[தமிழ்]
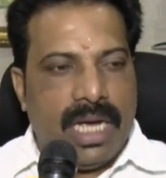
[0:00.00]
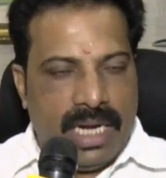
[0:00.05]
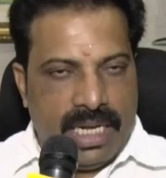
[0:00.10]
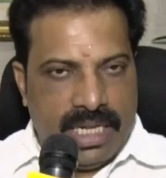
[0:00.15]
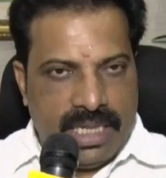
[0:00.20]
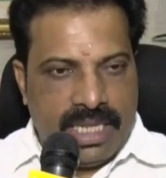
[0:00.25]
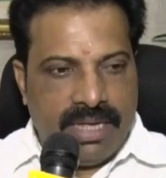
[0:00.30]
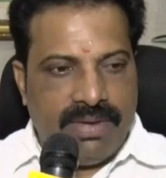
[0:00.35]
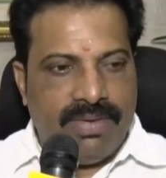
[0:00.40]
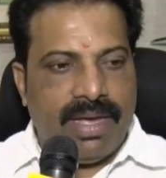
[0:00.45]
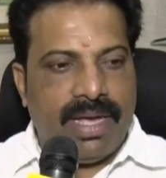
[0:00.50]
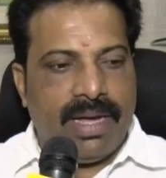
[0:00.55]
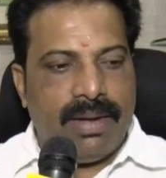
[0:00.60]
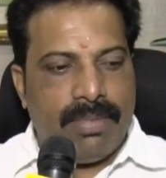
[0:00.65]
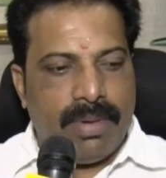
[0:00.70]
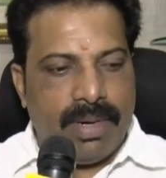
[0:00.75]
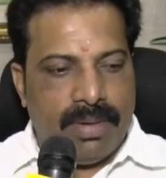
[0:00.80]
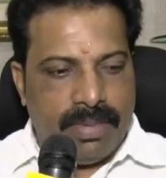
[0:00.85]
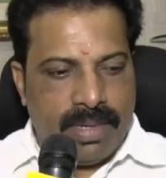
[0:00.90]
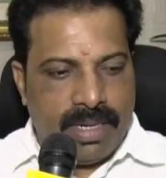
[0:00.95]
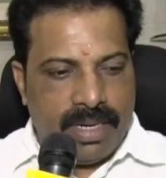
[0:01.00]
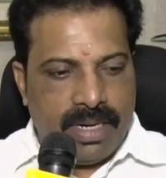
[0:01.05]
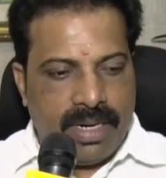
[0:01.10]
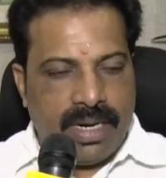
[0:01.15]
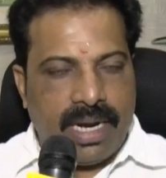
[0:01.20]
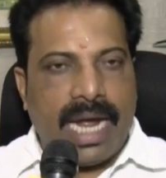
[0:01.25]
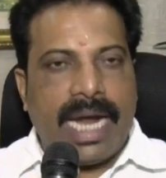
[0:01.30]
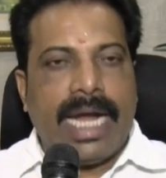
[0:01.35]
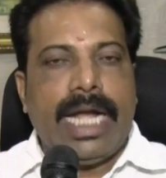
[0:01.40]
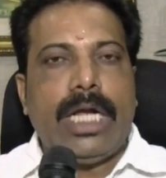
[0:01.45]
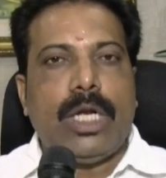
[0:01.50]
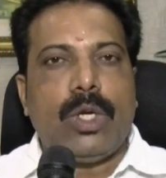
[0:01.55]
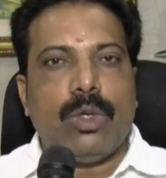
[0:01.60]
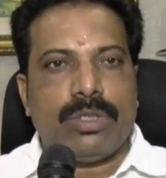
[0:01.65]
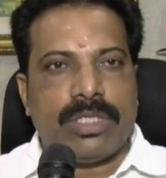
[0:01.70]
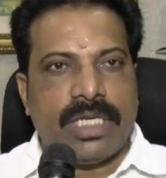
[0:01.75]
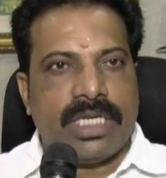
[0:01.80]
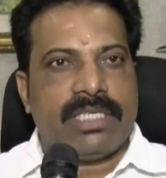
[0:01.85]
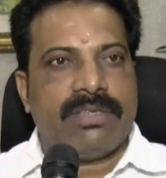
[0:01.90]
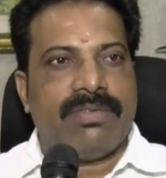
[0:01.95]
இந்த நைன் டு
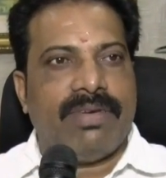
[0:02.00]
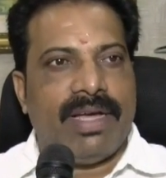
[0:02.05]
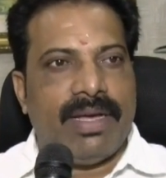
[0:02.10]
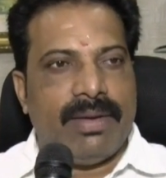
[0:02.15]
சிக்ஸ்